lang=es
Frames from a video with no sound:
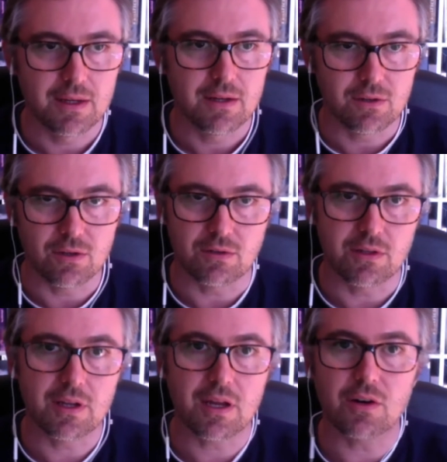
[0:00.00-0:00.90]
No,
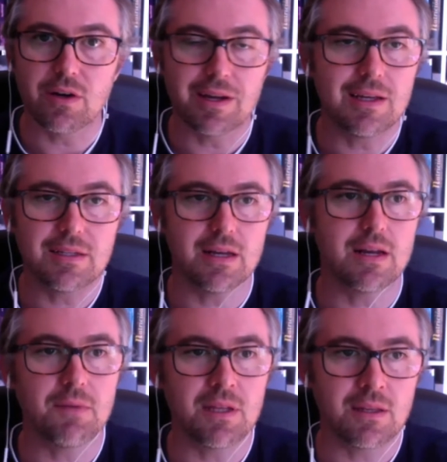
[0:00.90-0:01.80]
tienes que coger esa
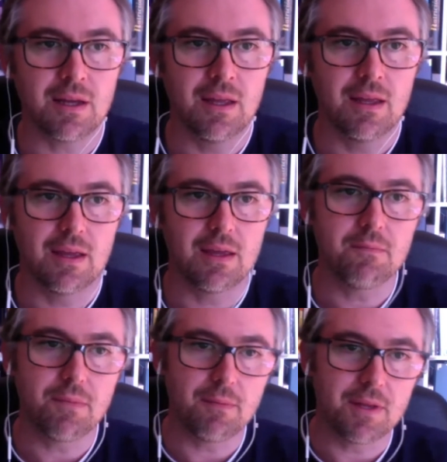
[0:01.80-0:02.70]
herramienta,
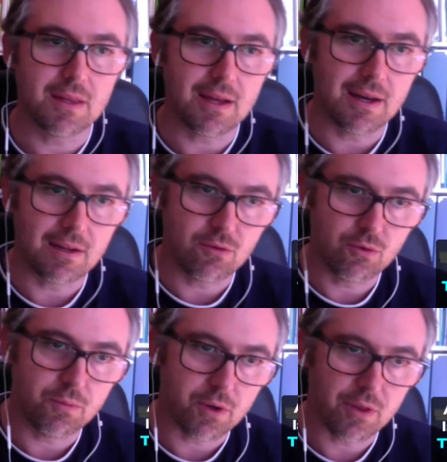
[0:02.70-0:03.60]
implementarla en tu
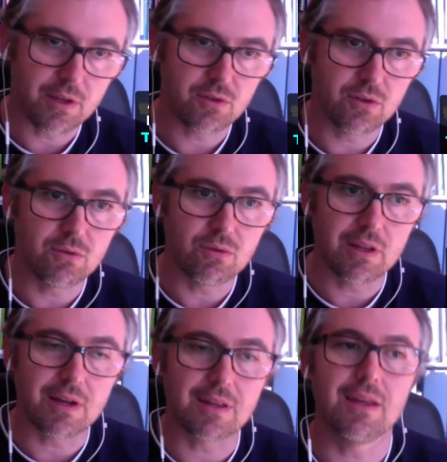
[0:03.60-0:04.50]
proceso, en tu
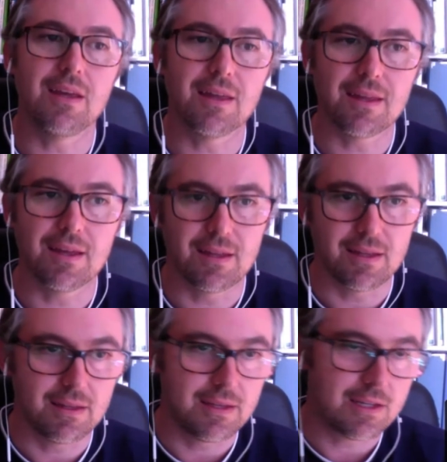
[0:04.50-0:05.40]
estrategia de
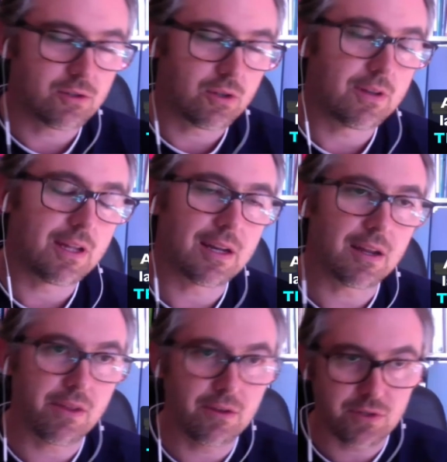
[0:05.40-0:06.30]
ya no solo de
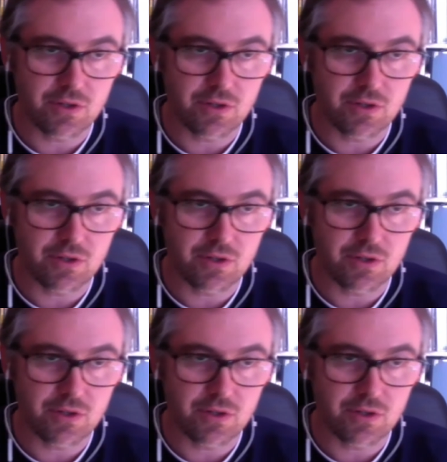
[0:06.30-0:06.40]
atracción, sino